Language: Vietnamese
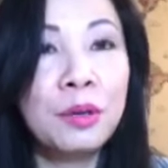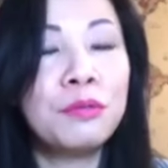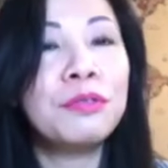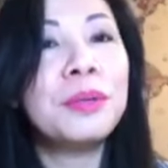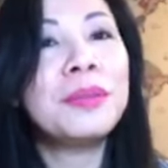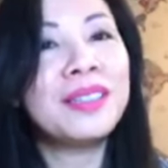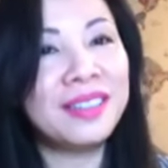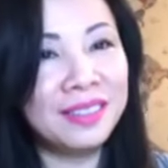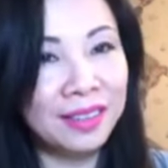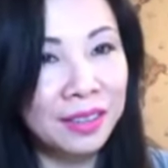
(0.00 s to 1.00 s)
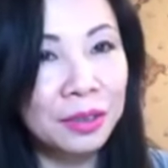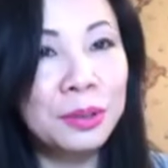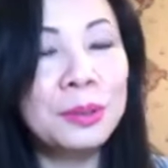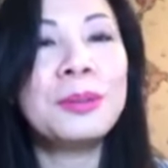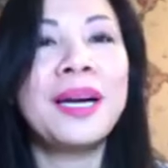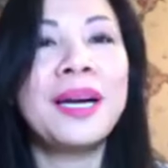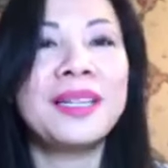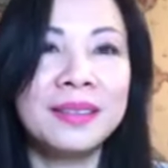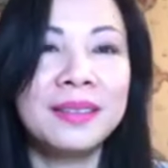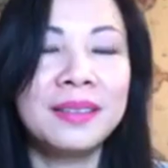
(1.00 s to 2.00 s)
vì mình thật sự là người tu hành
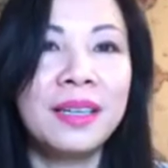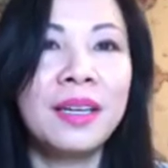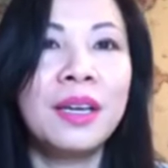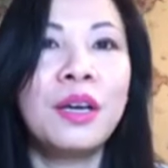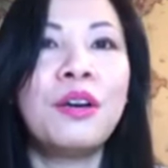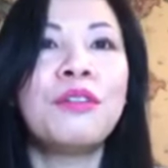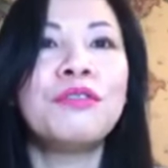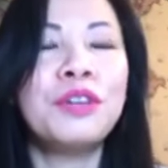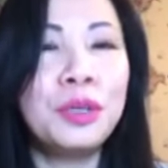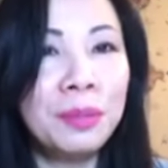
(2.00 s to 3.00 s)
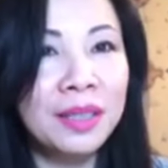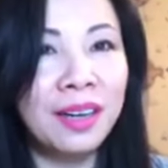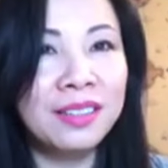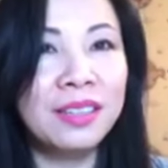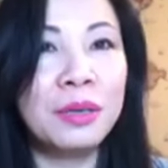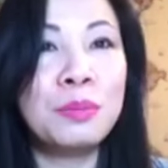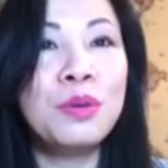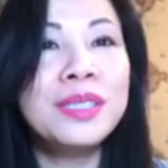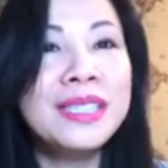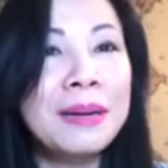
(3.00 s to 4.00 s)
vì mình thật sự
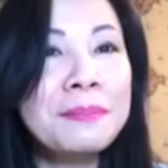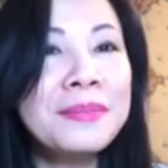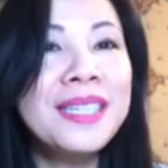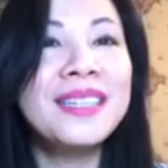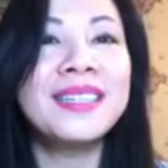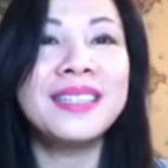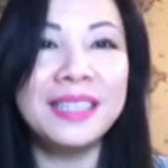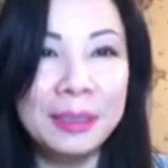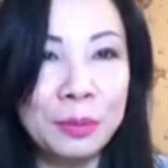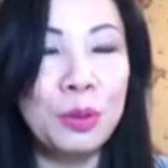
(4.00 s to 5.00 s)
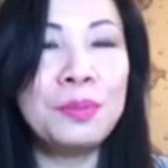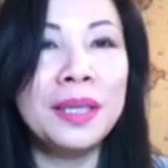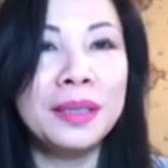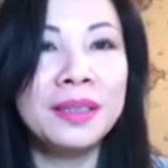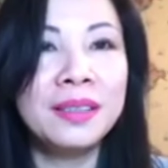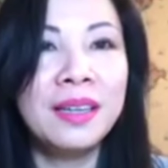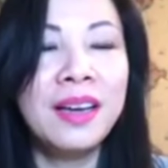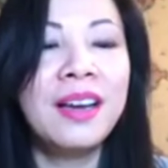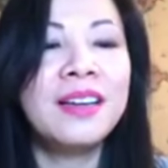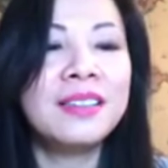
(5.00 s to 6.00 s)
muốn chấm dứt nghiệp của mình
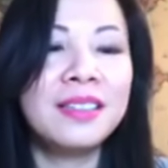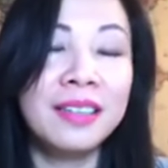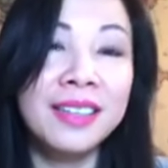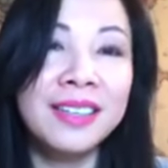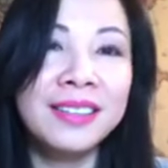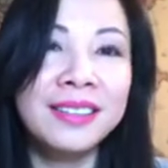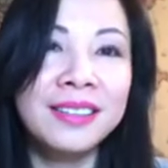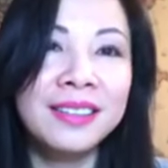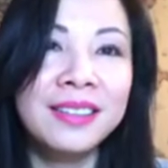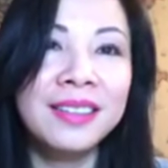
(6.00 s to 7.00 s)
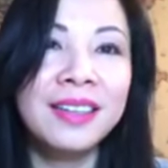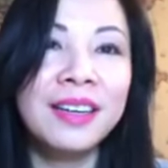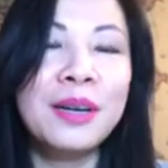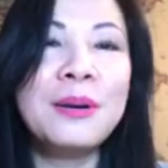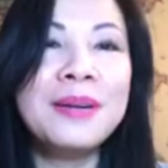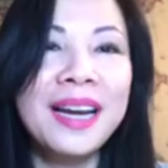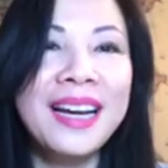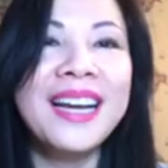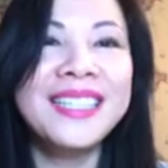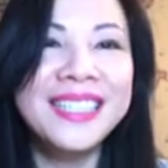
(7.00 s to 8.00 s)
cho nên cố gắng
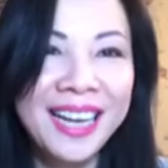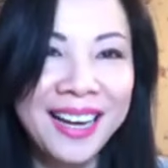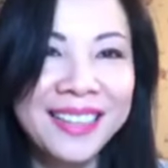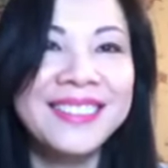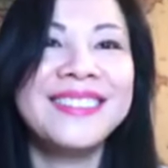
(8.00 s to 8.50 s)
ăn chay